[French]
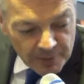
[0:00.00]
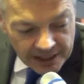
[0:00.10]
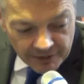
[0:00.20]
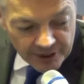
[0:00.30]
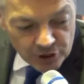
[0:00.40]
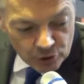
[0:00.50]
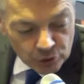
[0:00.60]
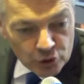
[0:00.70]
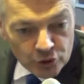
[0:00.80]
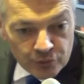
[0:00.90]
la façon
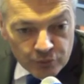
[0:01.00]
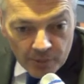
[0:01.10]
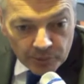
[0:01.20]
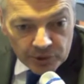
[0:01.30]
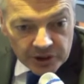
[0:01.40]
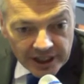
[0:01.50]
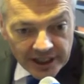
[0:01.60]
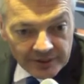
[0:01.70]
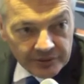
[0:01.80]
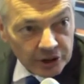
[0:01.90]
dont je vois Bruxelles
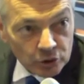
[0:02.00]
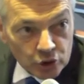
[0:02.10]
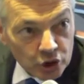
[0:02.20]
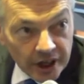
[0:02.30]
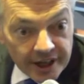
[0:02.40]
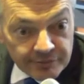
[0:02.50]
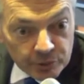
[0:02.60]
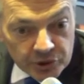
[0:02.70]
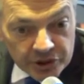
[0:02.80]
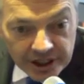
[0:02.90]
à l'avenir, dont je rêve
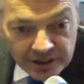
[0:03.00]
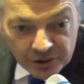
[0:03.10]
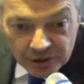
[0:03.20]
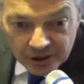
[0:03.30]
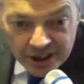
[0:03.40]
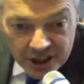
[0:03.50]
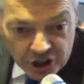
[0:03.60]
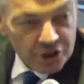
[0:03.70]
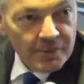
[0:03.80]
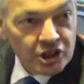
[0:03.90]
Bruxelles, dont
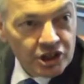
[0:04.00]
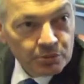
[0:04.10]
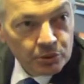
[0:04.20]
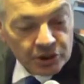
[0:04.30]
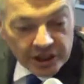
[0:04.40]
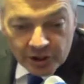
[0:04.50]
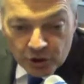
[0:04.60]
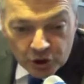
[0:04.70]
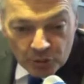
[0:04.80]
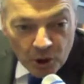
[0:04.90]
j'imagine Bruxelles,
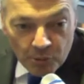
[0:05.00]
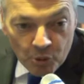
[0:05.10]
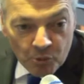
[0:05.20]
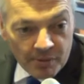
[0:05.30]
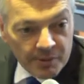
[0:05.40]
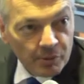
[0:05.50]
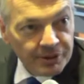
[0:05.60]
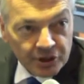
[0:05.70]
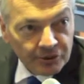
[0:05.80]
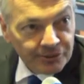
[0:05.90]
non seulement pour moi, mais pour
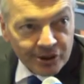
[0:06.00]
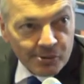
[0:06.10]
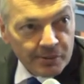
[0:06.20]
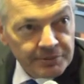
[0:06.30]
mes enfants, pour mes